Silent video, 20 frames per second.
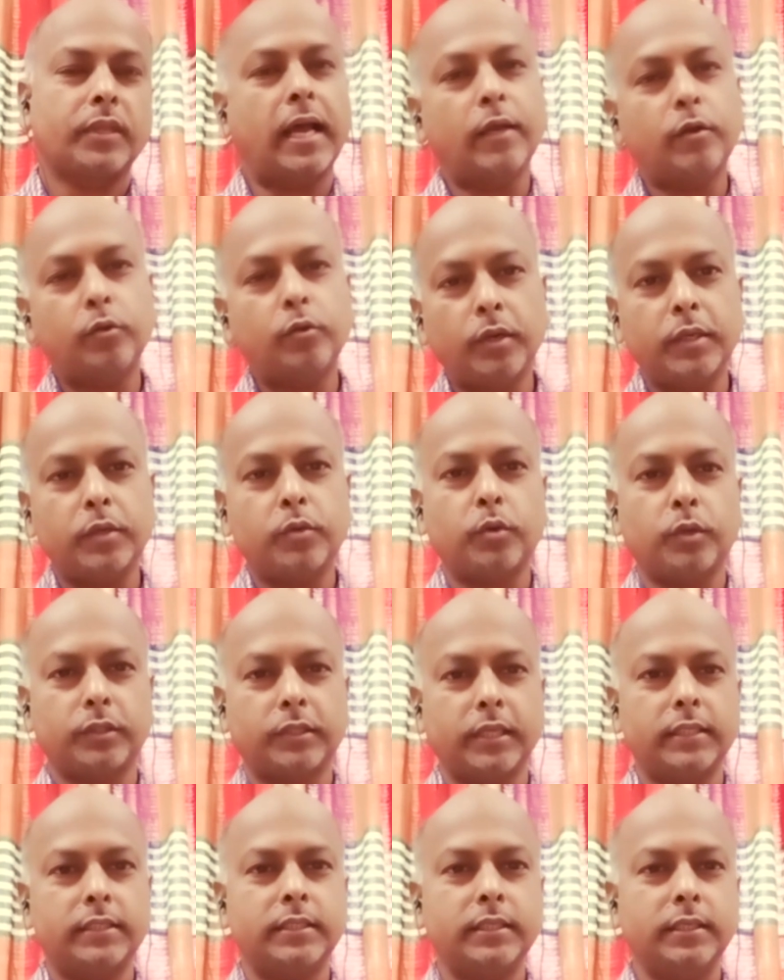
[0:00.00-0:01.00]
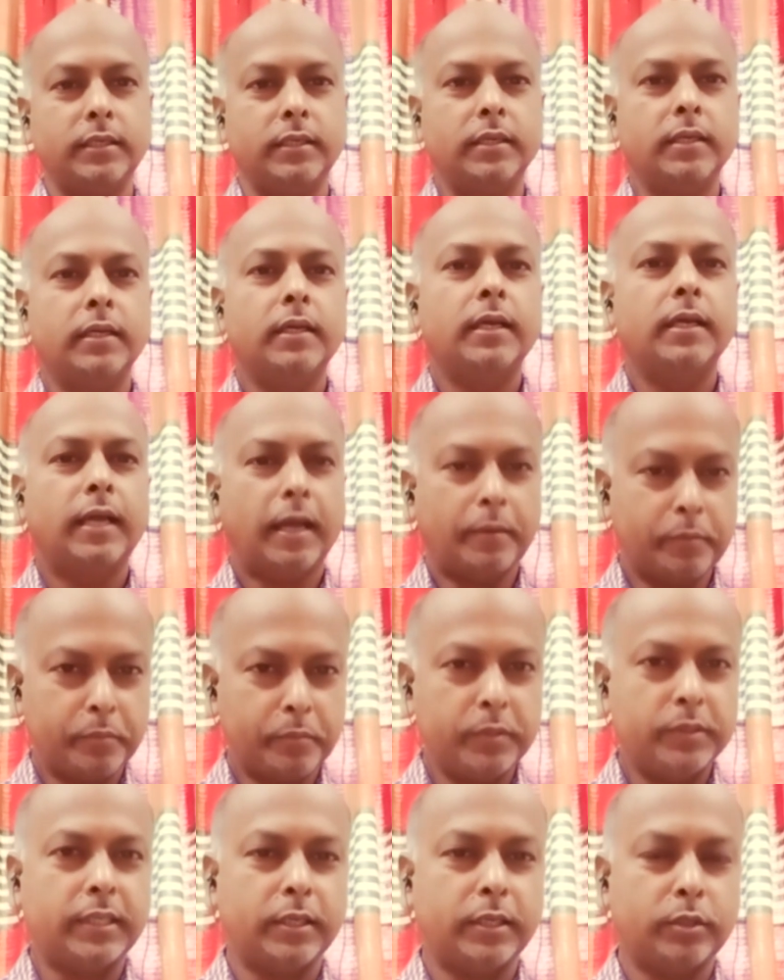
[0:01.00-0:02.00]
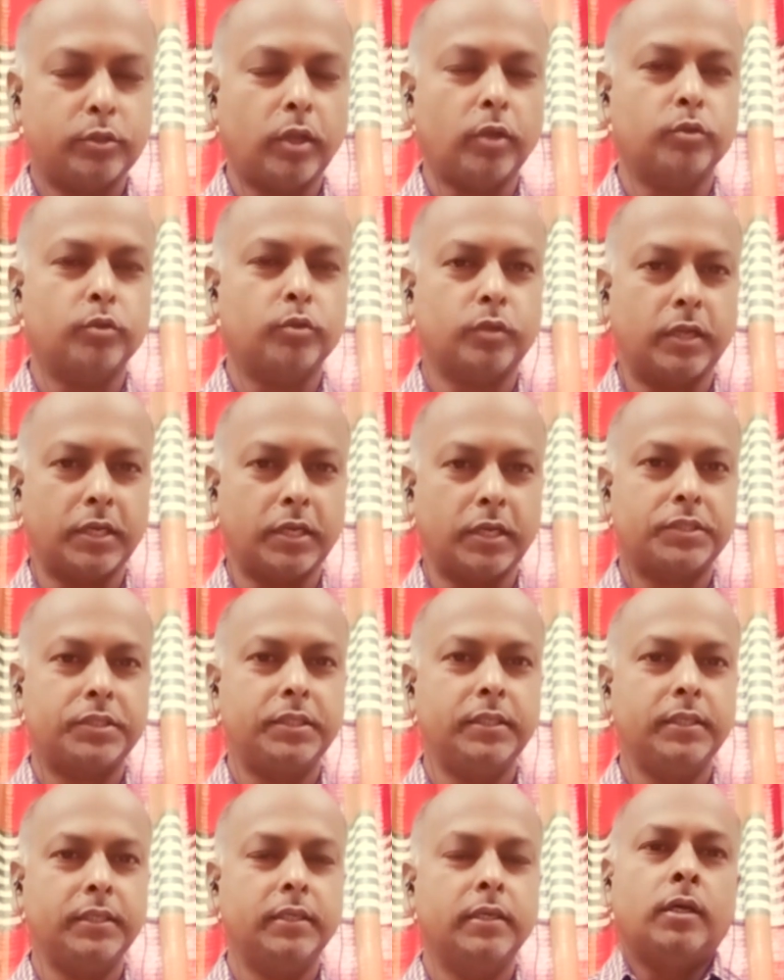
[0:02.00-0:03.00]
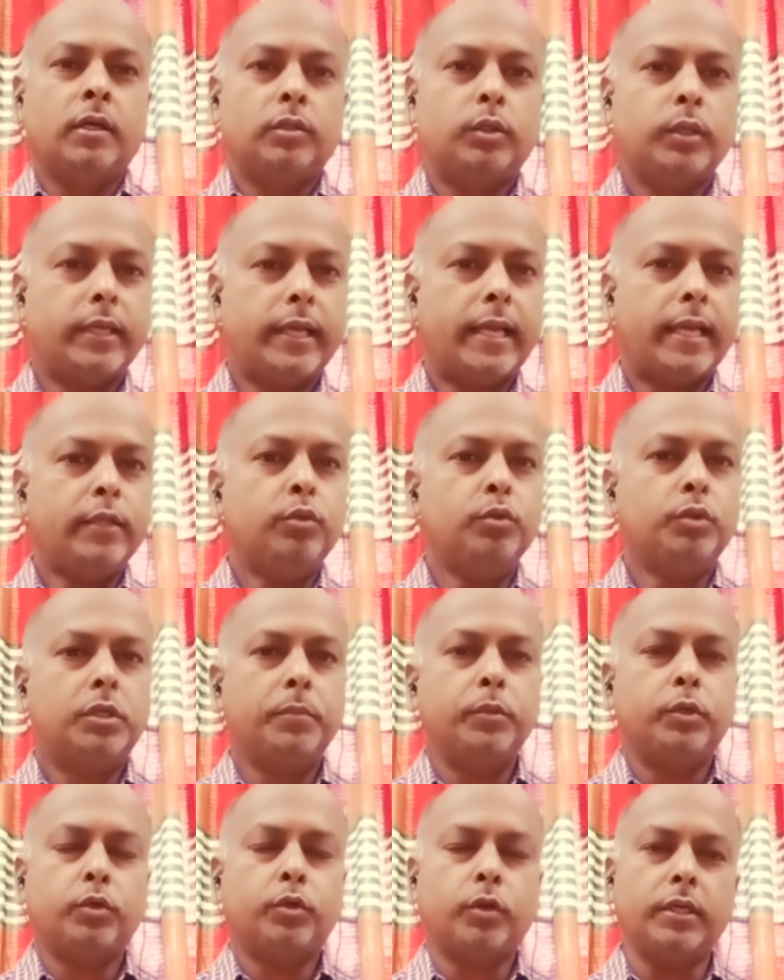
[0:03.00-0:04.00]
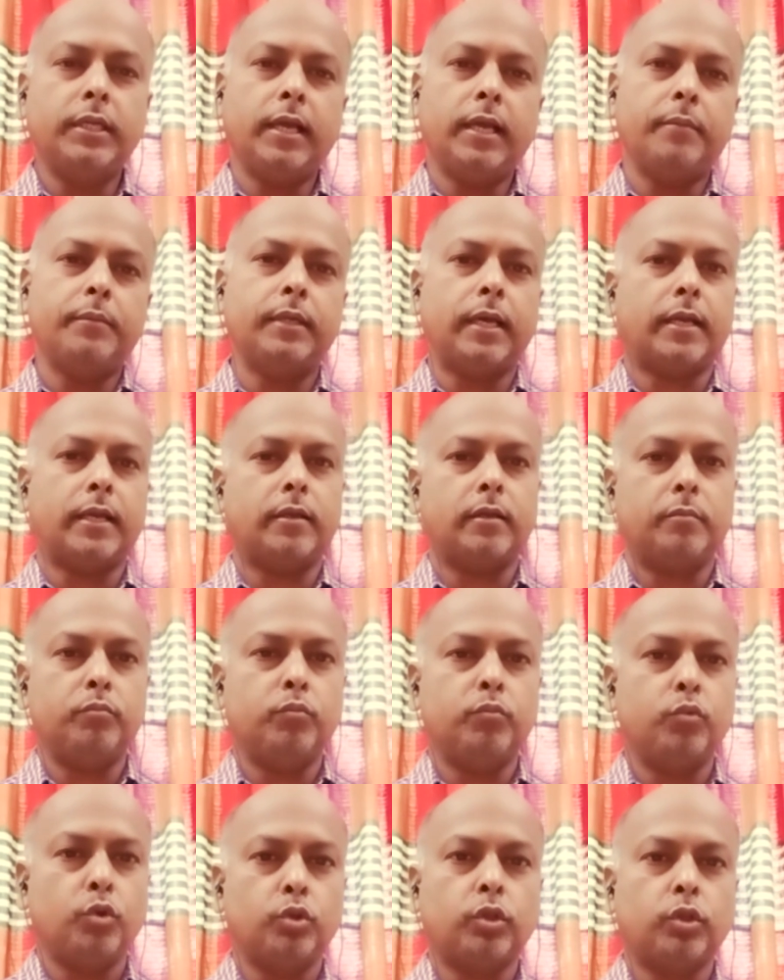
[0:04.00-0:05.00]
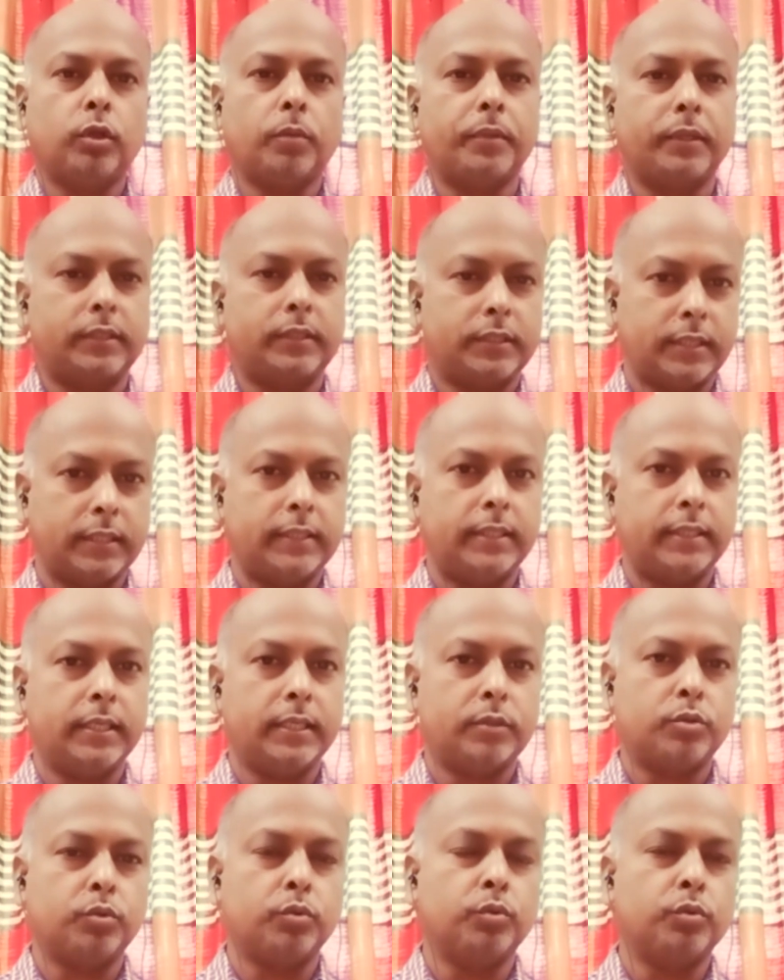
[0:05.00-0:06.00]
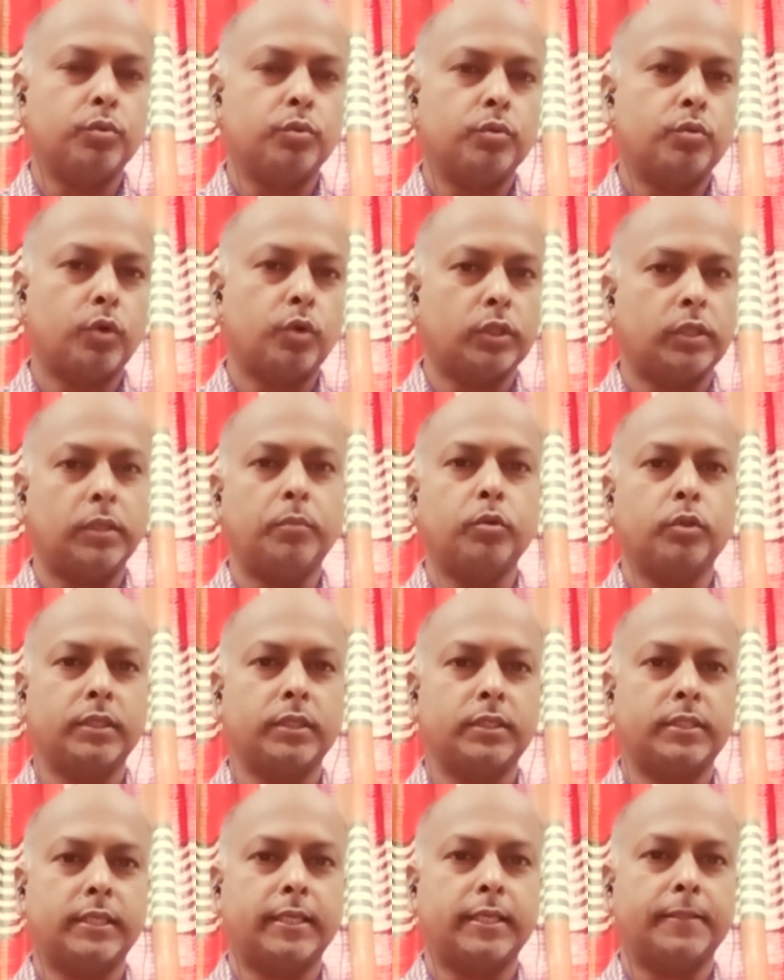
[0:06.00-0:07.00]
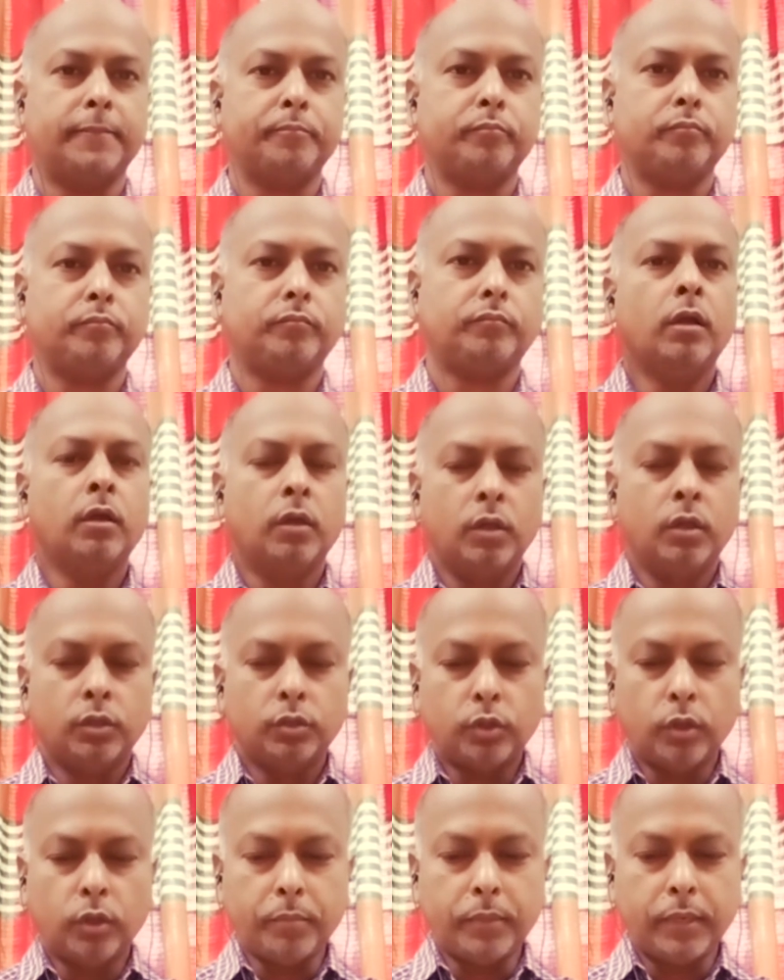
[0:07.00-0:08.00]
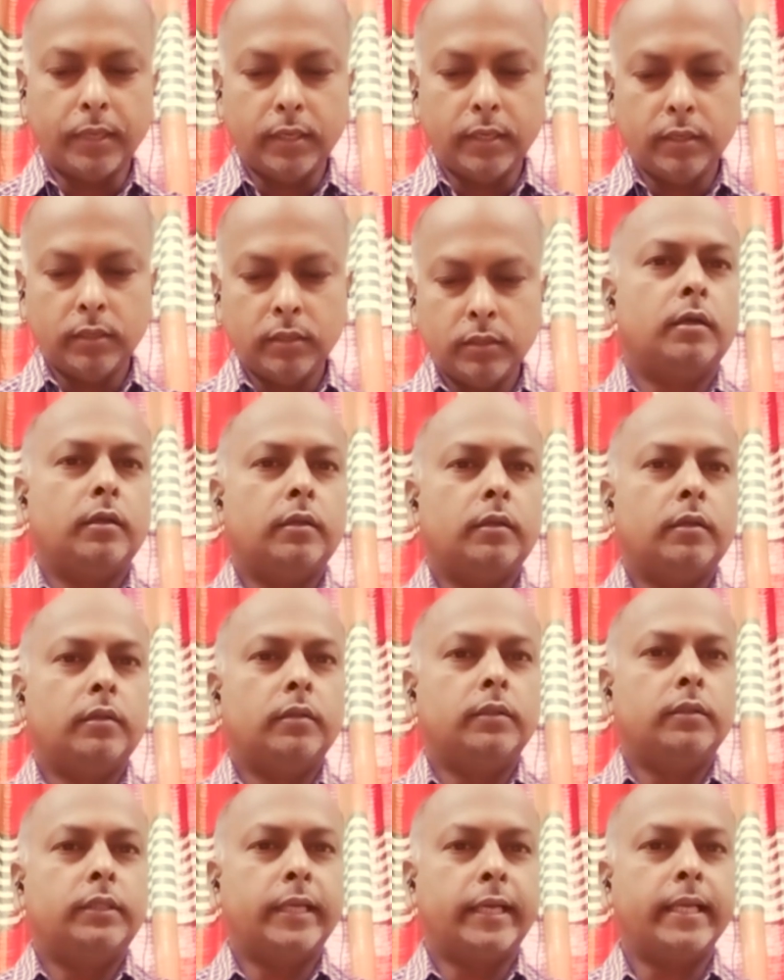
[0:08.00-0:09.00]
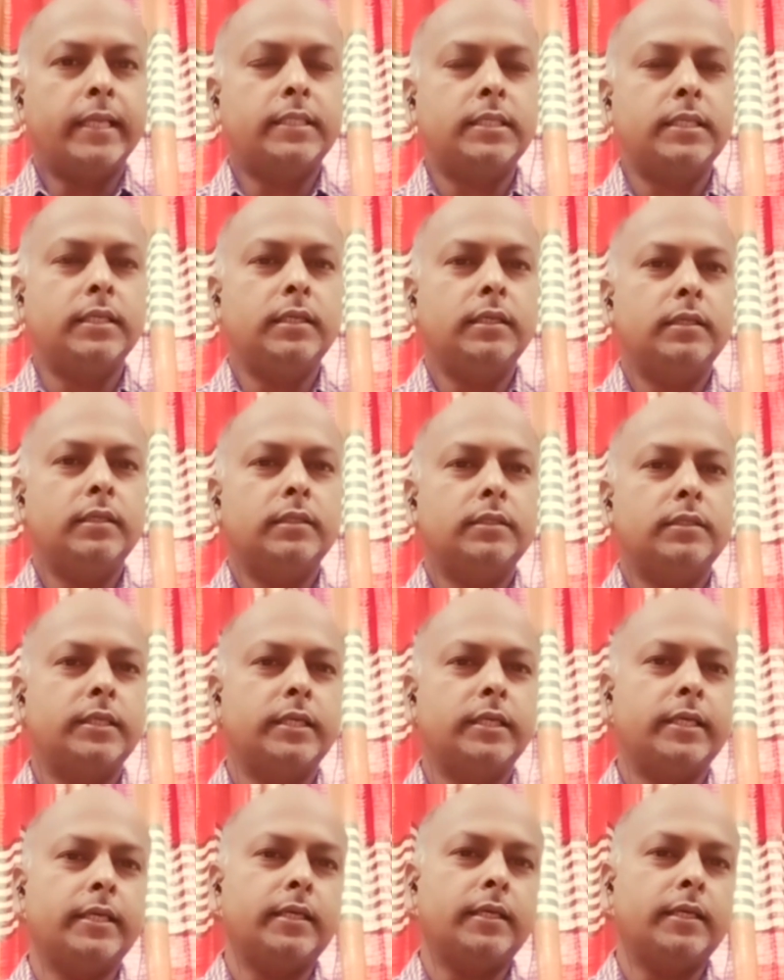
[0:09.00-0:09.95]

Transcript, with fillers: আরও অনেক কথা আছে আমি বিস্তারিত আলোচনা আসছি তো এই দুটি বিষয় নিয়ে আমি আর মূলত আপনাদের সাথে একটু কথা বলতে চাই তো আমরা দেখেছি যে